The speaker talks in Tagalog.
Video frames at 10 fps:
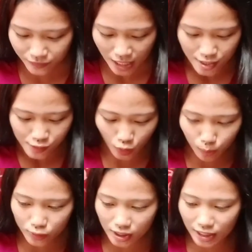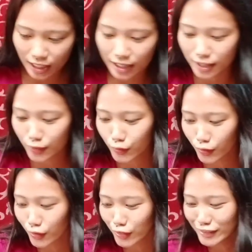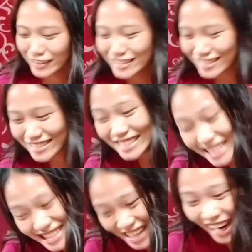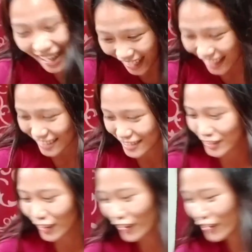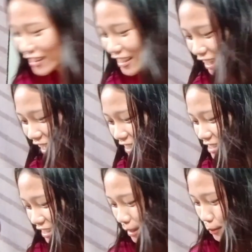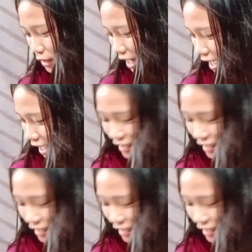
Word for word: So, buksan na natin yung isang karton. Lagay dyan ka muna, ha?